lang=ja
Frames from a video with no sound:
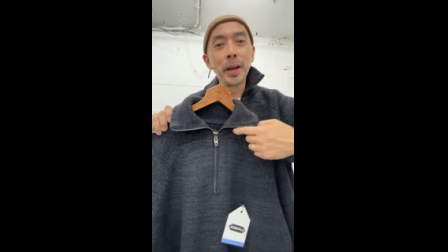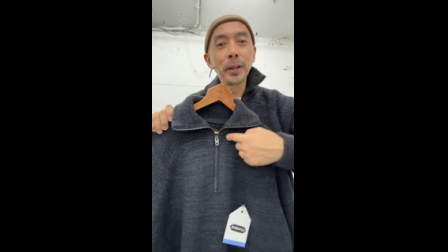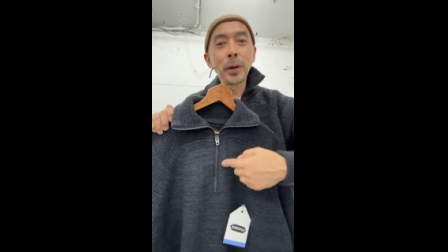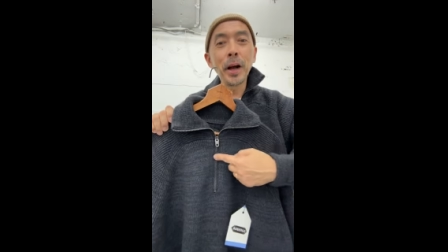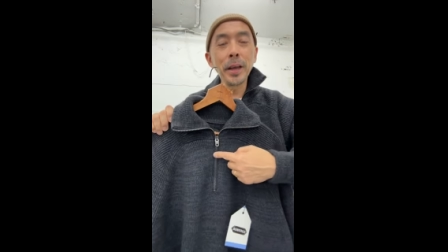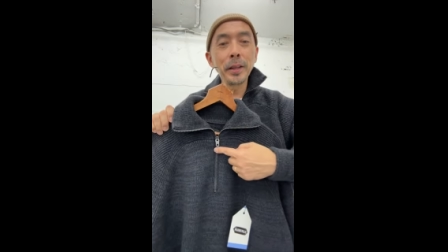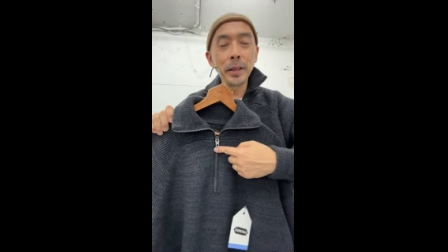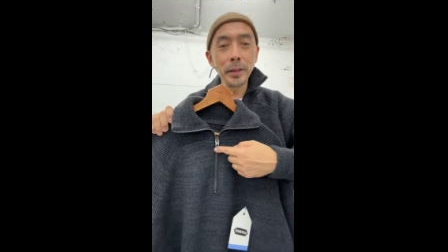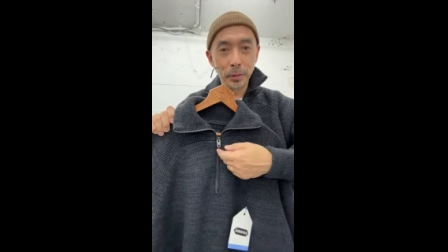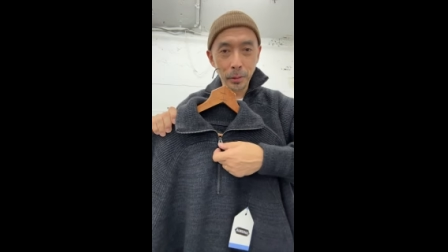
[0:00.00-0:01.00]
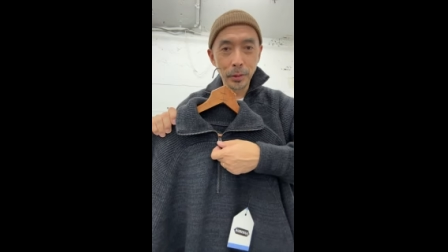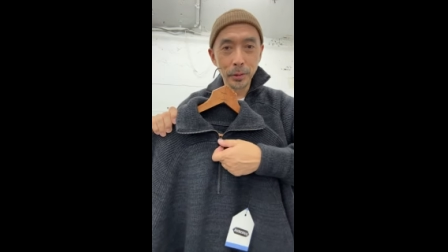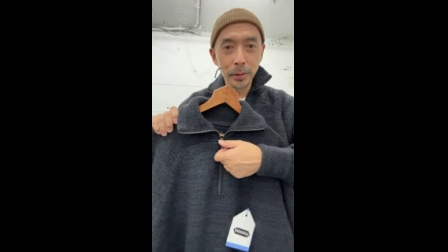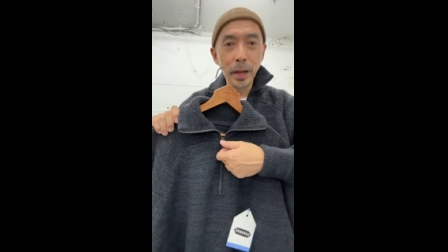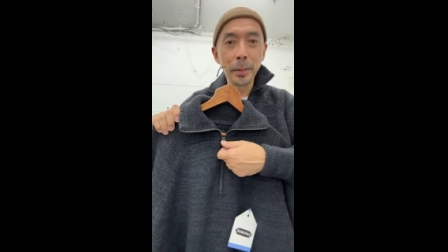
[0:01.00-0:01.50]
えー、と開閉できるとい
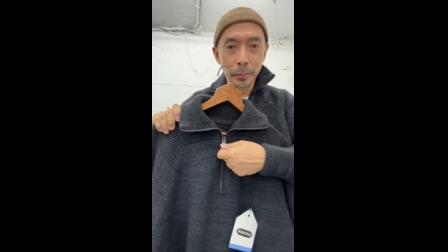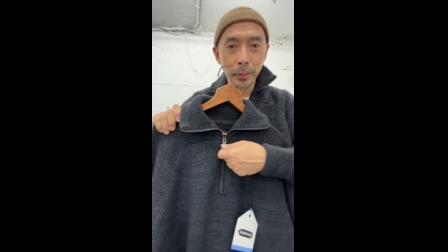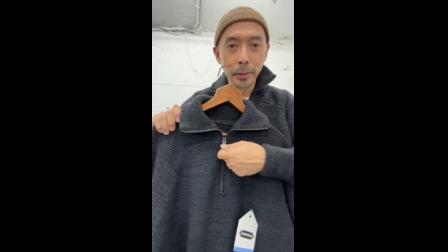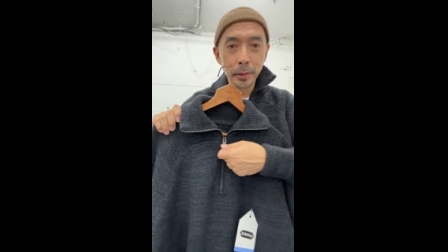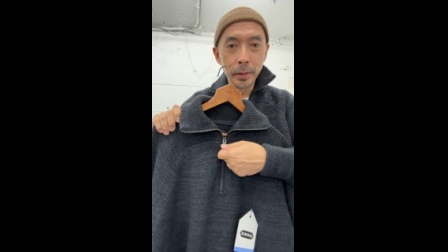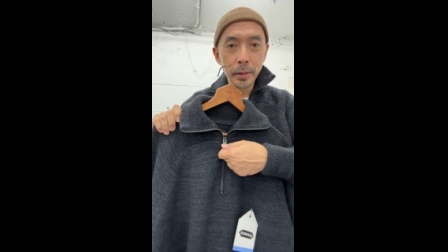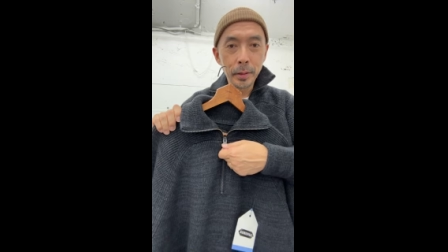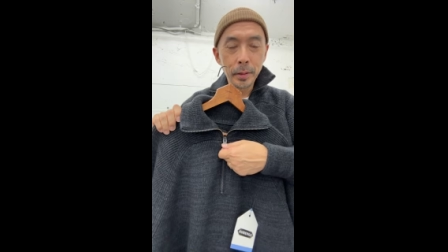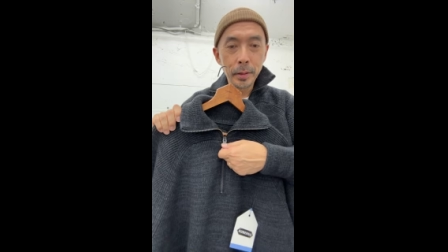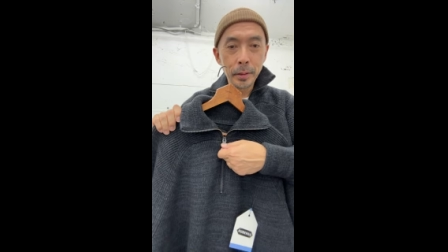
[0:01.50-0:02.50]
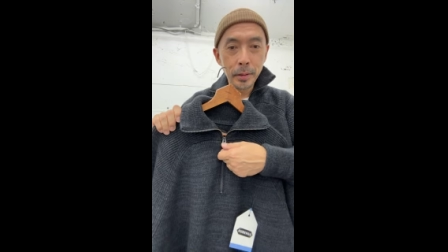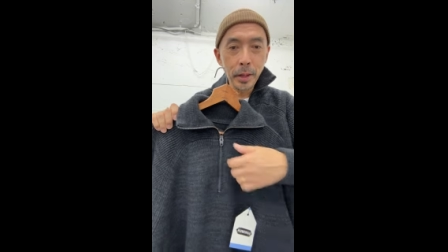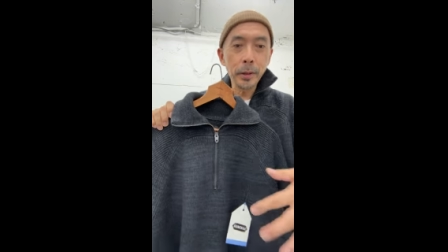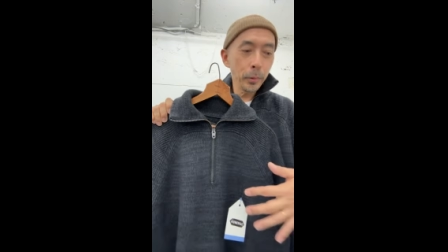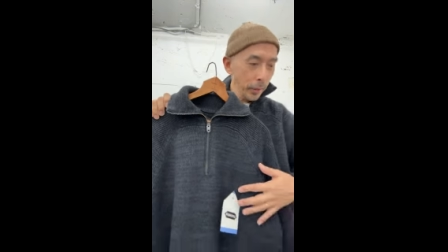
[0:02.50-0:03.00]
うタイプ、
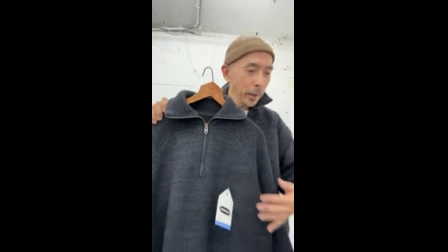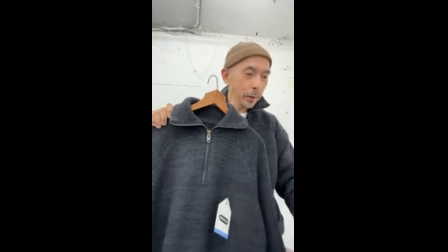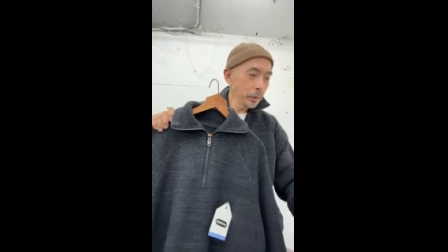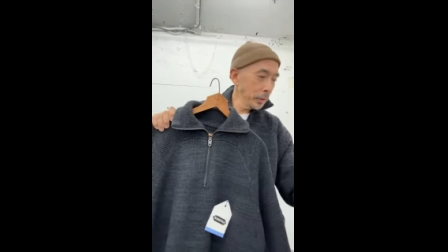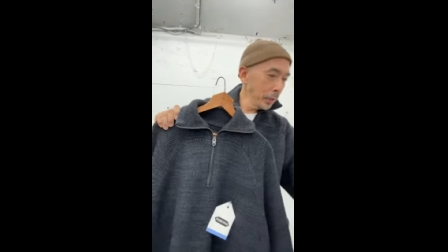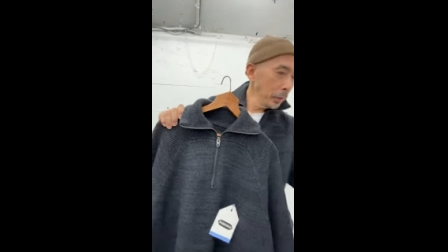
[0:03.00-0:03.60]
えー、とでこちら